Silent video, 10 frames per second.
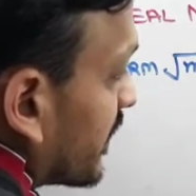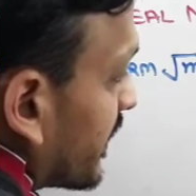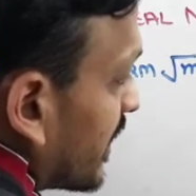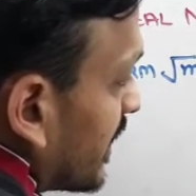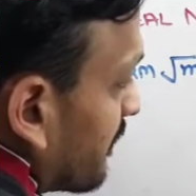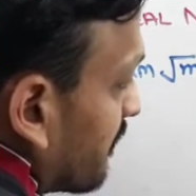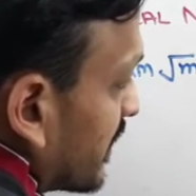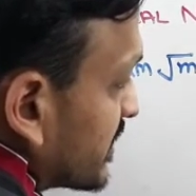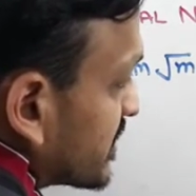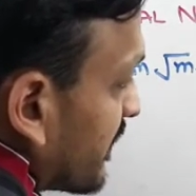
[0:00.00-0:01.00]
रियल
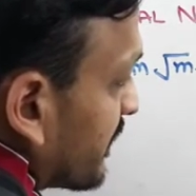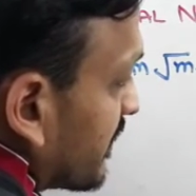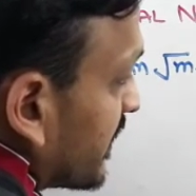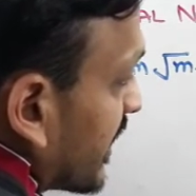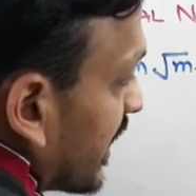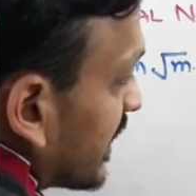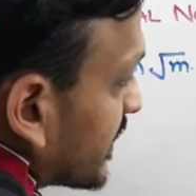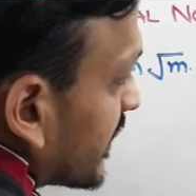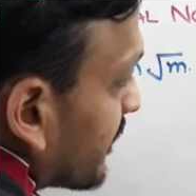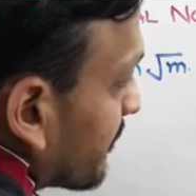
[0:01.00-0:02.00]
नंबर्स हमने निकाले
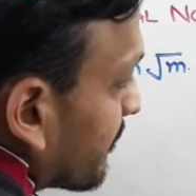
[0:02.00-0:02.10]
थे